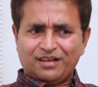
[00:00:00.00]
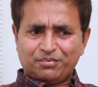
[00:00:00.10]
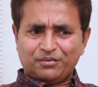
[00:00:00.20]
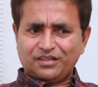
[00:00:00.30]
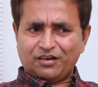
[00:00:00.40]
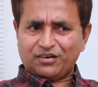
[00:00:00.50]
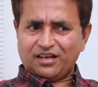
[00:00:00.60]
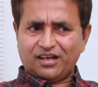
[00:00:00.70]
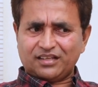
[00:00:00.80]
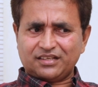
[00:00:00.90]
அப்போ வந்து
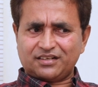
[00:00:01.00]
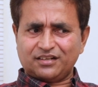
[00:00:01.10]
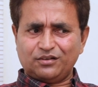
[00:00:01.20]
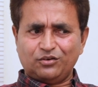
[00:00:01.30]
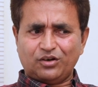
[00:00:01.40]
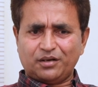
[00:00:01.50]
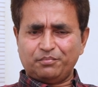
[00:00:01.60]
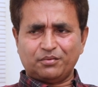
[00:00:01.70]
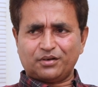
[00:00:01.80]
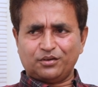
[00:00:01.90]
அவங்கள அதட்டுறதோ
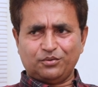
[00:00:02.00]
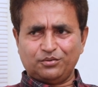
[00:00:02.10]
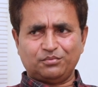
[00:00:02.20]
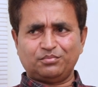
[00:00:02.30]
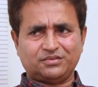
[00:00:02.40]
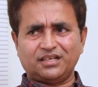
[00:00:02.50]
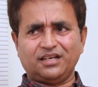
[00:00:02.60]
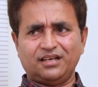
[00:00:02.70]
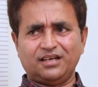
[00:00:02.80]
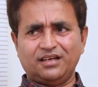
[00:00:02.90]
அனுப்பி விட்றதோ
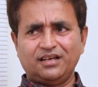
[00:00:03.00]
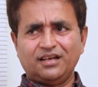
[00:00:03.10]
சரியில்லை